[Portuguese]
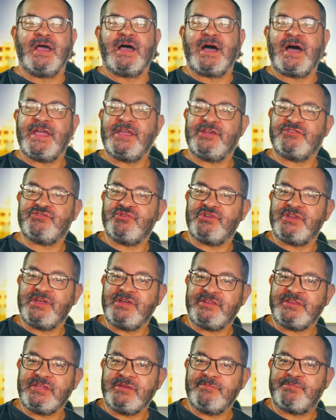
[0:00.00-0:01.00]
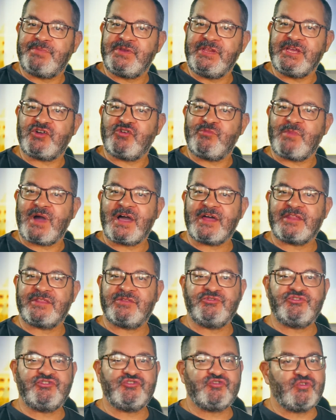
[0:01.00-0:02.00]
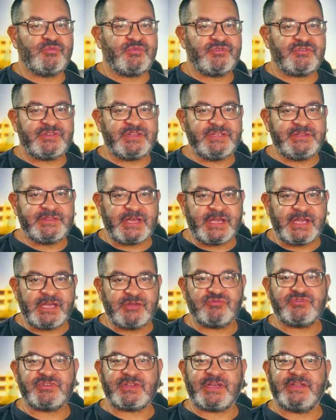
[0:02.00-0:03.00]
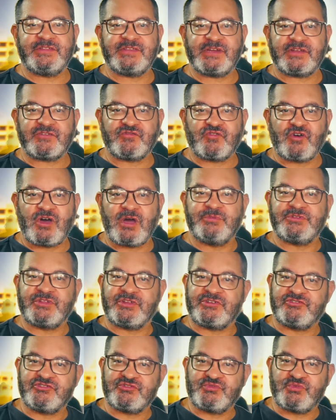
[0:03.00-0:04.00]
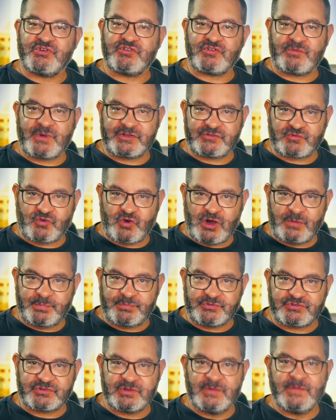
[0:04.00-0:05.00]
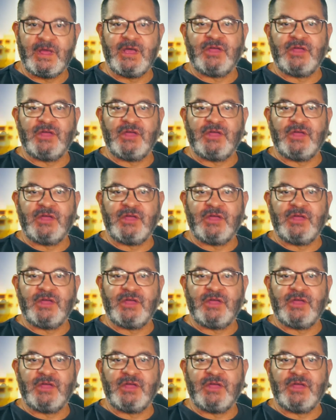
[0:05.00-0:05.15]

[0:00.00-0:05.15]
A ressonância implica uma razão de números inteiros entre as órbitas de dois ou mais corpos.